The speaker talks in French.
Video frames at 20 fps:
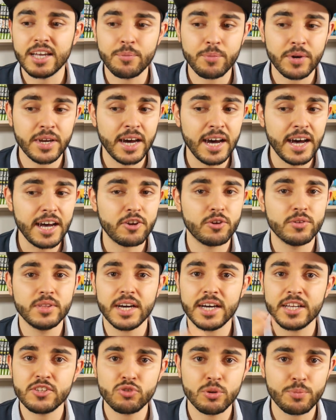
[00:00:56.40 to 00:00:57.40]
après arc,
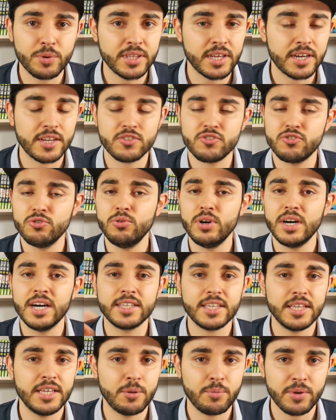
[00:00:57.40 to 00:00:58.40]
narration après narration,
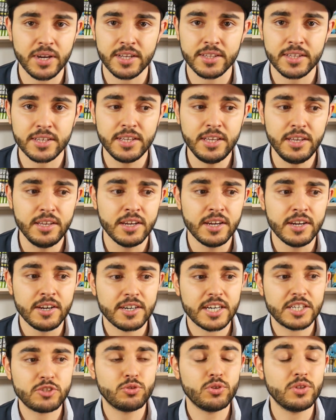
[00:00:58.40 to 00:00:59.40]
intrigue après intrigue,
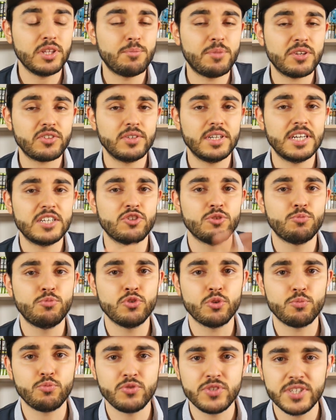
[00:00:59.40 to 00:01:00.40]
rajoutant des personnages de plus
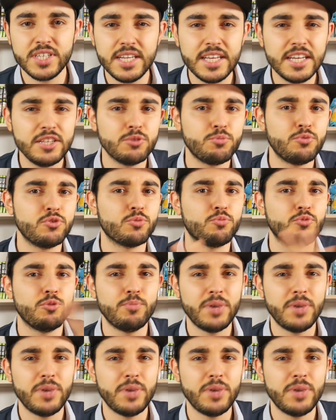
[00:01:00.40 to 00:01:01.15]
en plus stylés, de plus en plus